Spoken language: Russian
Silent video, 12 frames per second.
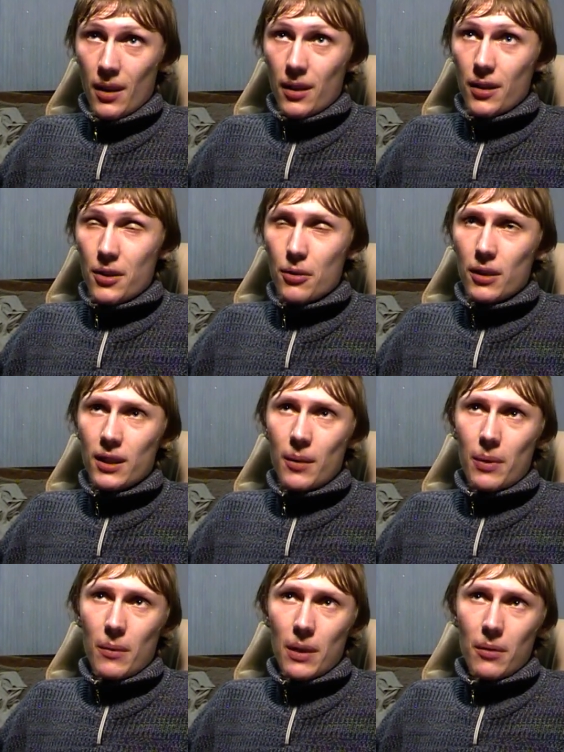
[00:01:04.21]
Еще одна
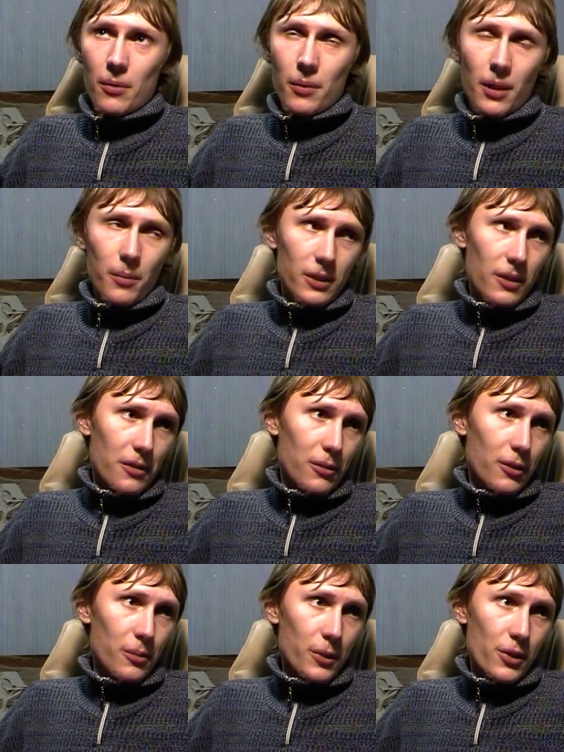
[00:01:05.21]
проблема Магомед
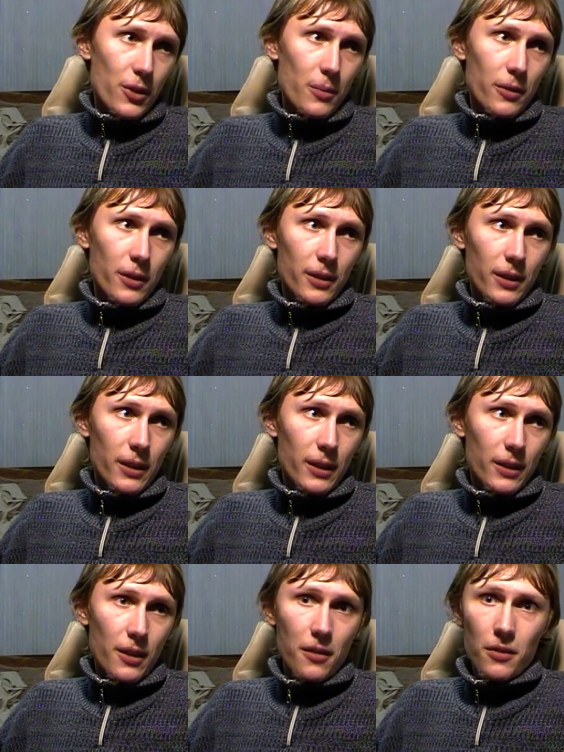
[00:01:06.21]
Расула Маджимова – это
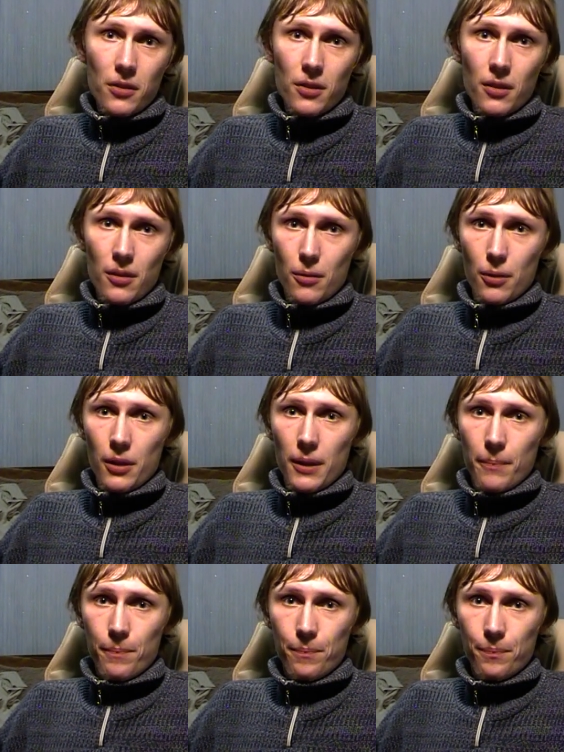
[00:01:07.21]
34 года.
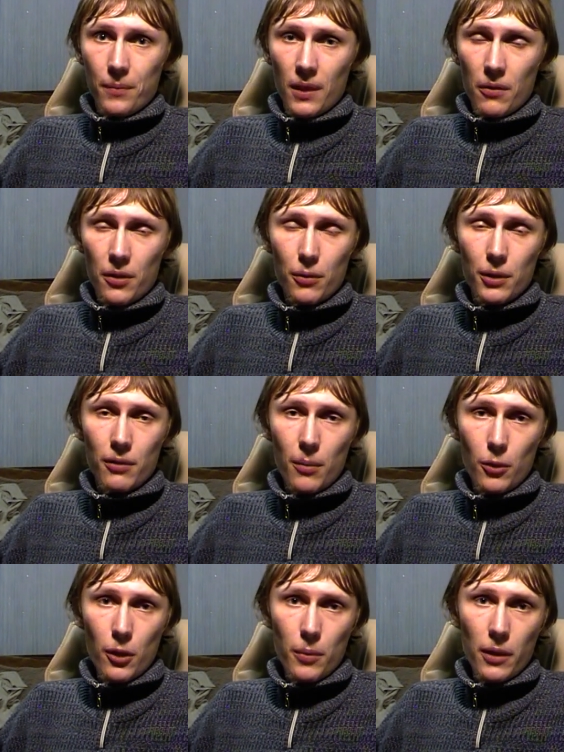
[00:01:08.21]
Всего два
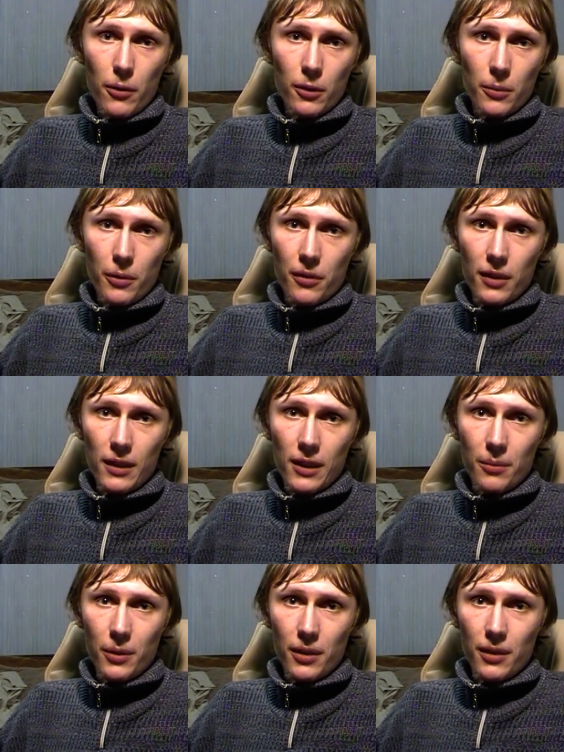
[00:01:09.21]
боя провел на
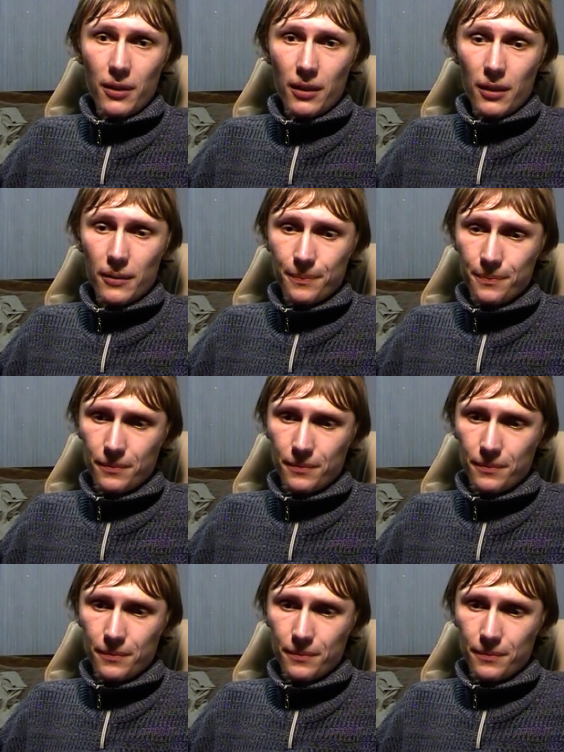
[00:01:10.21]
профессиональном поединке.